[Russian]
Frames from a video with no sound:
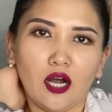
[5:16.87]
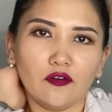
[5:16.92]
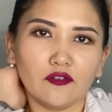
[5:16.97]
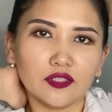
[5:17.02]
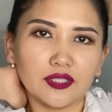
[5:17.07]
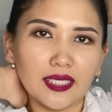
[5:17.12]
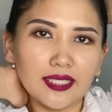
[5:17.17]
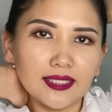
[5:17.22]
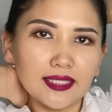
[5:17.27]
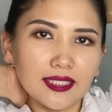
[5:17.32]
Вот
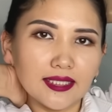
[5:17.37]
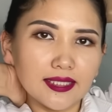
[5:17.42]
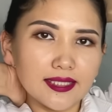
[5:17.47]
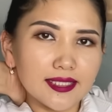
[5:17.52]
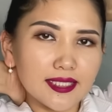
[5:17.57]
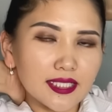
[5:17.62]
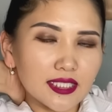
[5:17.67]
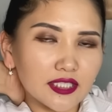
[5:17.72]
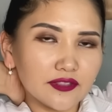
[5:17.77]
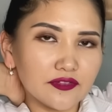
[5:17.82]
так надо
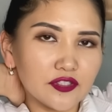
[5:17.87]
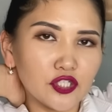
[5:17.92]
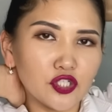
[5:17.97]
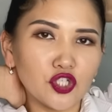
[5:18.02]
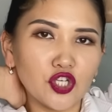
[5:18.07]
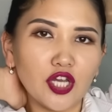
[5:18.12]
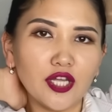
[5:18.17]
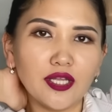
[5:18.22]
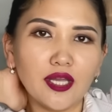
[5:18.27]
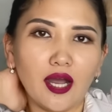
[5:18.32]
делать в
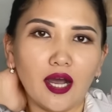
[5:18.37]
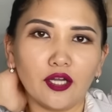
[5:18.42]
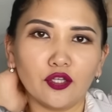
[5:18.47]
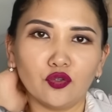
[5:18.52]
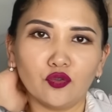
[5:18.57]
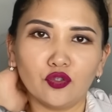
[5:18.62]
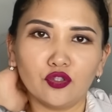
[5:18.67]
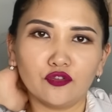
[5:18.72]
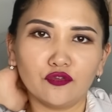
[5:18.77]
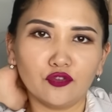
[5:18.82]
течение
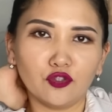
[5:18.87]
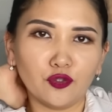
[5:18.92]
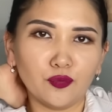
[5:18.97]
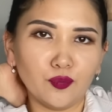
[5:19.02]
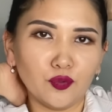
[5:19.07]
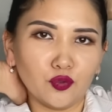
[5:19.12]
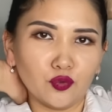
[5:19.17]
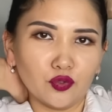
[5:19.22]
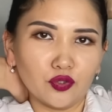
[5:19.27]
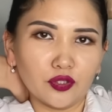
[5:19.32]
1-2
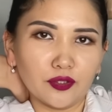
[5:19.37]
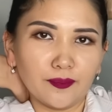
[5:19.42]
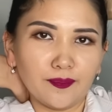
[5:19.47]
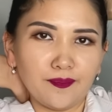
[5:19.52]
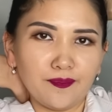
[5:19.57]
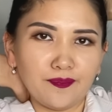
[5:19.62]
минут.